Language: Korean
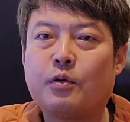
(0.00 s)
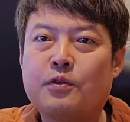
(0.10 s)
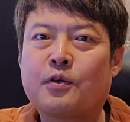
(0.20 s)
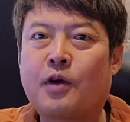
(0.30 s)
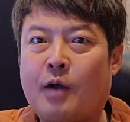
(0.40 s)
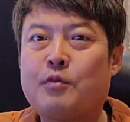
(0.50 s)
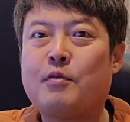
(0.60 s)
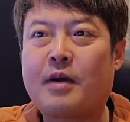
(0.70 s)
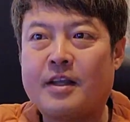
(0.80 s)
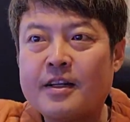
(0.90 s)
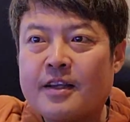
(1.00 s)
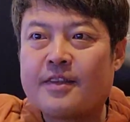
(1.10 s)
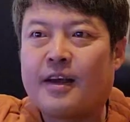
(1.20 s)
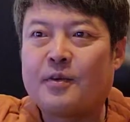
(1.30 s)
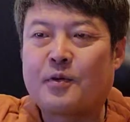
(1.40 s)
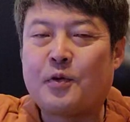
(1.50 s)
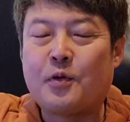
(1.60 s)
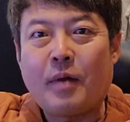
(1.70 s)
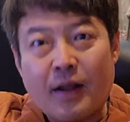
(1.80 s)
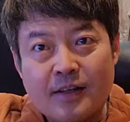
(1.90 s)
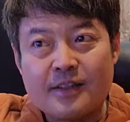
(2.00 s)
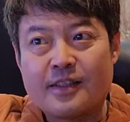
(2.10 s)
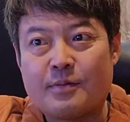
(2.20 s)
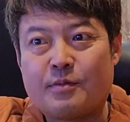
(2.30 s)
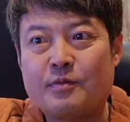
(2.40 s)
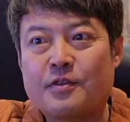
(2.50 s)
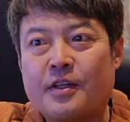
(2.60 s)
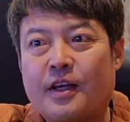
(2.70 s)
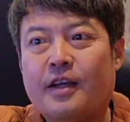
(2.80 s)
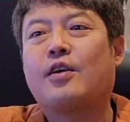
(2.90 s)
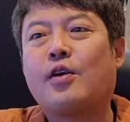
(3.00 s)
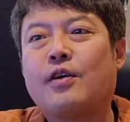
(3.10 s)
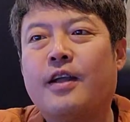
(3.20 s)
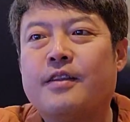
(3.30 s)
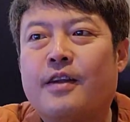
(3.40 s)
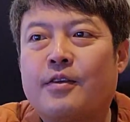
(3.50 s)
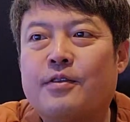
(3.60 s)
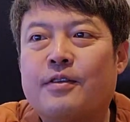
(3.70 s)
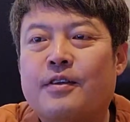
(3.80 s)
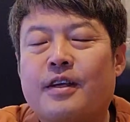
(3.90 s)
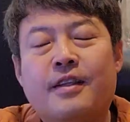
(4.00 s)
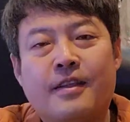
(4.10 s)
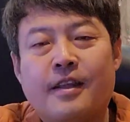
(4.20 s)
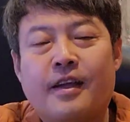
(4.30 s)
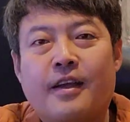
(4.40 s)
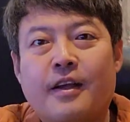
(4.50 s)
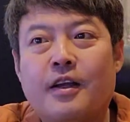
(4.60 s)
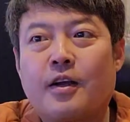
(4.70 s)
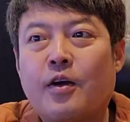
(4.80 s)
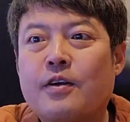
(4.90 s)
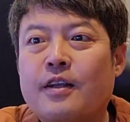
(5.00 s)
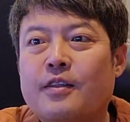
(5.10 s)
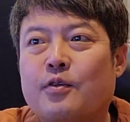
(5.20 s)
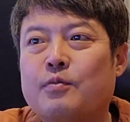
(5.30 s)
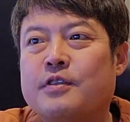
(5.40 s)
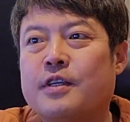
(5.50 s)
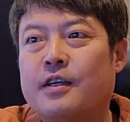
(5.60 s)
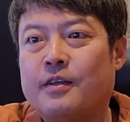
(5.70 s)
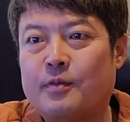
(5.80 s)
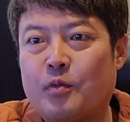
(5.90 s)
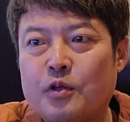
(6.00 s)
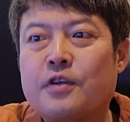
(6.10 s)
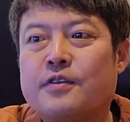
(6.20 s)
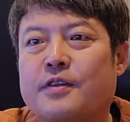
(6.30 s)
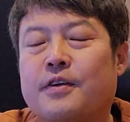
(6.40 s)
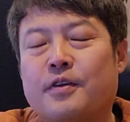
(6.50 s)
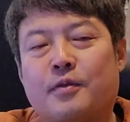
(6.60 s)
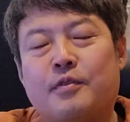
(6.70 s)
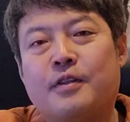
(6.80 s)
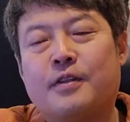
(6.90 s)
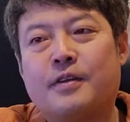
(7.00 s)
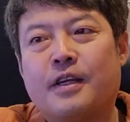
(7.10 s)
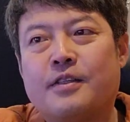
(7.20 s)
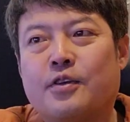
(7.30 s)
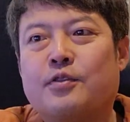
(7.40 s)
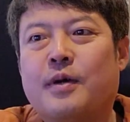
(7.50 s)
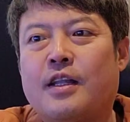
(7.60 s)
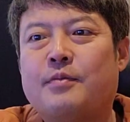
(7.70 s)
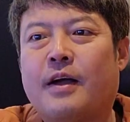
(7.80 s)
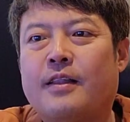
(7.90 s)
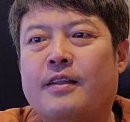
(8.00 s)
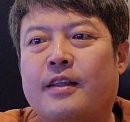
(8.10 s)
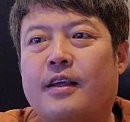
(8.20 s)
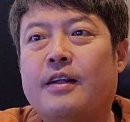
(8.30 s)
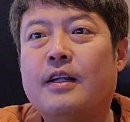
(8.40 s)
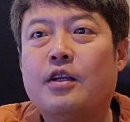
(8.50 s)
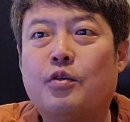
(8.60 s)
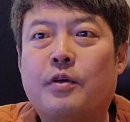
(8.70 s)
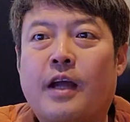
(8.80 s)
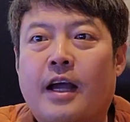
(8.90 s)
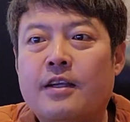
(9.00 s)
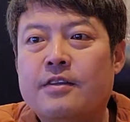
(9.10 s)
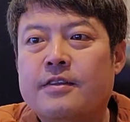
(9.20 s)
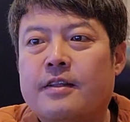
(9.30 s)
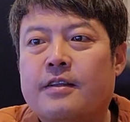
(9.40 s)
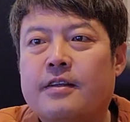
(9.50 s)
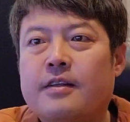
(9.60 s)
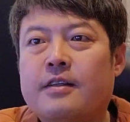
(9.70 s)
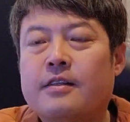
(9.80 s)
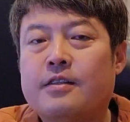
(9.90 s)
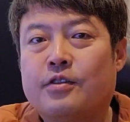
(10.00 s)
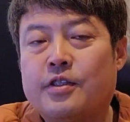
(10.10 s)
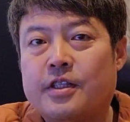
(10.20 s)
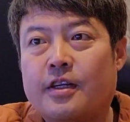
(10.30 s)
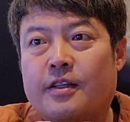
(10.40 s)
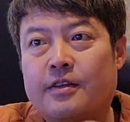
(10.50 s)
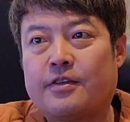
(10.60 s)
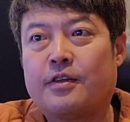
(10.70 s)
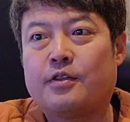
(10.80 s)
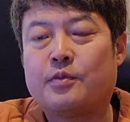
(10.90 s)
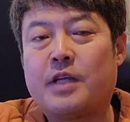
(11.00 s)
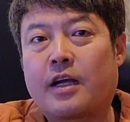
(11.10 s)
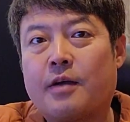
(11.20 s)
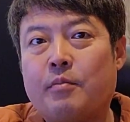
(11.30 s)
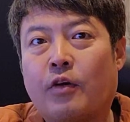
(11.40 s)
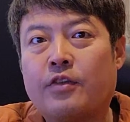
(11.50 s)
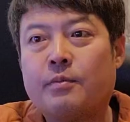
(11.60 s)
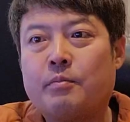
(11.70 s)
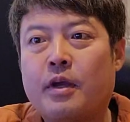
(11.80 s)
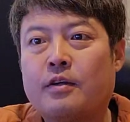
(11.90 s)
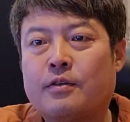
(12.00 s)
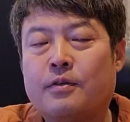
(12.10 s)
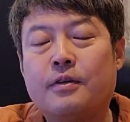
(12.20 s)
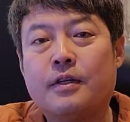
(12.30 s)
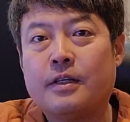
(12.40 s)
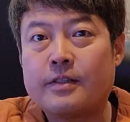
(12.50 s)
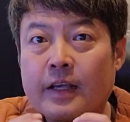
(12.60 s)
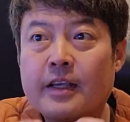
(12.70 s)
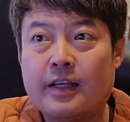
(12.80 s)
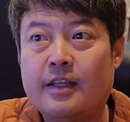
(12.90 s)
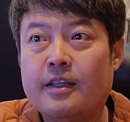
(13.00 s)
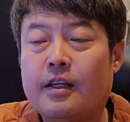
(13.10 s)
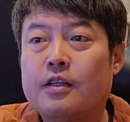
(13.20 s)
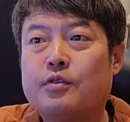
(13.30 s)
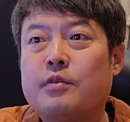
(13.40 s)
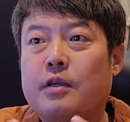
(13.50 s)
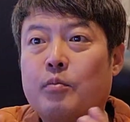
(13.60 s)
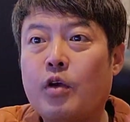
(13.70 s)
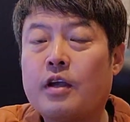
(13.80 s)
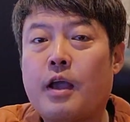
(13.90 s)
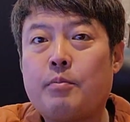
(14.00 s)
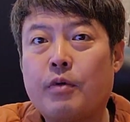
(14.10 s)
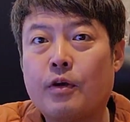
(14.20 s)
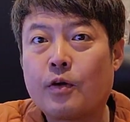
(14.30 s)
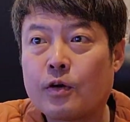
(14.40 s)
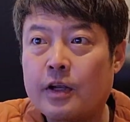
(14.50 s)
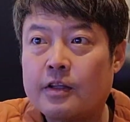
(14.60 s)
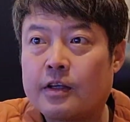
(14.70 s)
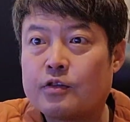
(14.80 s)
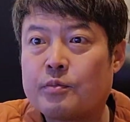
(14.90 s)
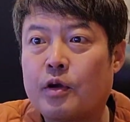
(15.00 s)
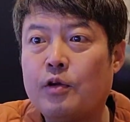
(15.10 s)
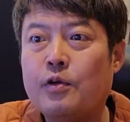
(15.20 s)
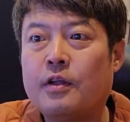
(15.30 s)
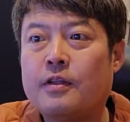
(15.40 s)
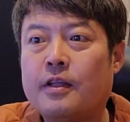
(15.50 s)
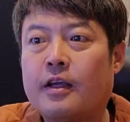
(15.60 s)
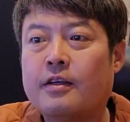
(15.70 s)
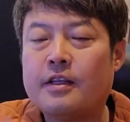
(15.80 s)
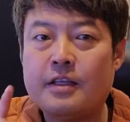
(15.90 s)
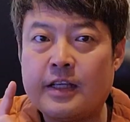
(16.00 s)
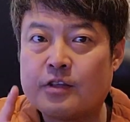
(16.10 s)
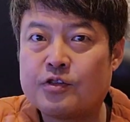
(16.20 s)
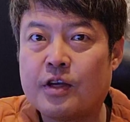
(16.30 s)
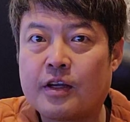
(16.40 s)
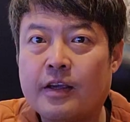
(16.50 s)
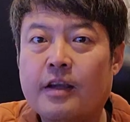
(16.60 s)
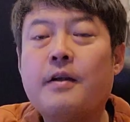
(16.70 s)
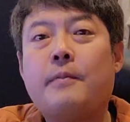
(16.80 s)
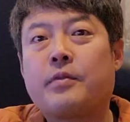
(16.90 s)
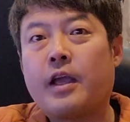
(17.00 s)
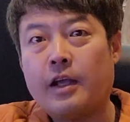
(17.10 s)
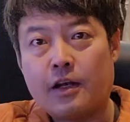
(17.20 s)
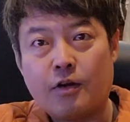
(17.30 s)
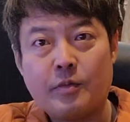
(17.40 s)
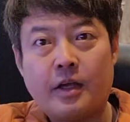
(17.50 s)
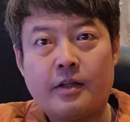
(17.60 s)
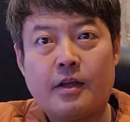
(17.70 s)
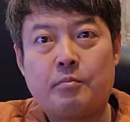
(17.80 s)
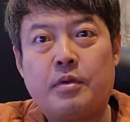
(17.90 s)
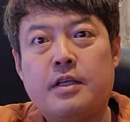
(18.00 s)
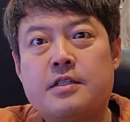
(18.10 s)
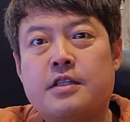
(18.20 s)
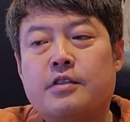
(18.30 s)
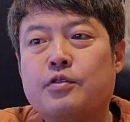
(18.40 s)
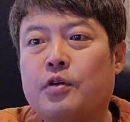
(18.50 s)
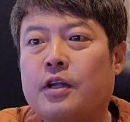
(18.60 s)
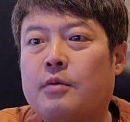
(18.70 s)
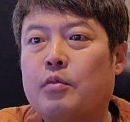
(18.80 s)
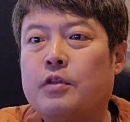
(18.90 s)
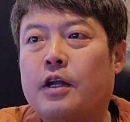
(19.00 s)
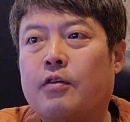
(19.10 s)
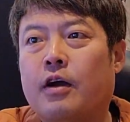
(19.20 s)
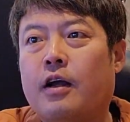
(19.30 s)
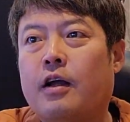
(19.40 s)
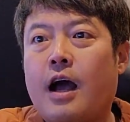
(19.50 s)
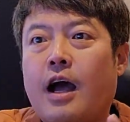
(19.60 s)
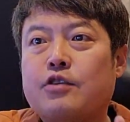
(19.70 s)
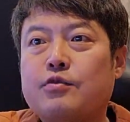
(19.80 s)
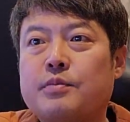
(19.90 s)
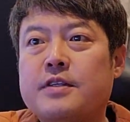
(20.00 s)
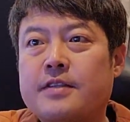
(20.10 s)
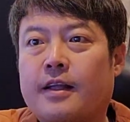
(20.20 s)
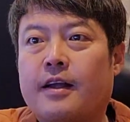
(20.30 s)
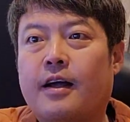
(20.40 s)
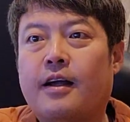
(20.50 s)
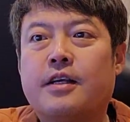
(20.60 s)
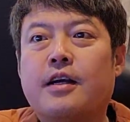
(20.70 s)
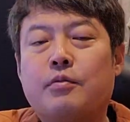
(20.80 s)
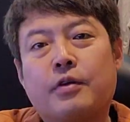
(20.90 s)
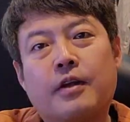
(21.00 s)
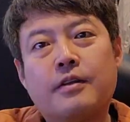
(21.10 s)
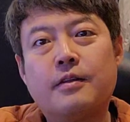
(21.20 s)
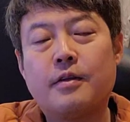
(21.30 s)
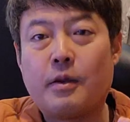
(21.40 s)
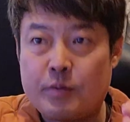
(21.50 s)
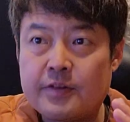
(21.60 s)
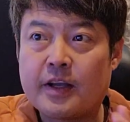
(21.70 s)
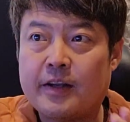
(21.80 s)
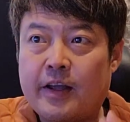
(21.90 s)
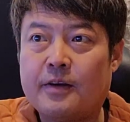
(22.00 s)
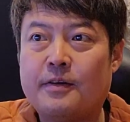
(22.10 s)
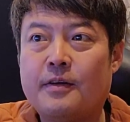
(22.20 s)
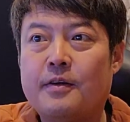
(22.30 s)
코스트코 가보면 막 이렇게 쌓아놓고 파는 제품 중에 커클랜드라고 있는데, 커클랜드 골프채 보셨을 거예요, 여러분들도. 예, 저도 많이 봤는데 이번에 아이언 세트를 출시하게 됐어요. 좀 약간 머슬백으로 생긴, 좀 모양 예뻐요. 커클랜드께 좀 별로였는데, 근데 이게 중요한 게 테일러 메이드의 P790이라는 모델과 아주 비슷하다. 제가 보기에는 예, 비슷하긴 해요.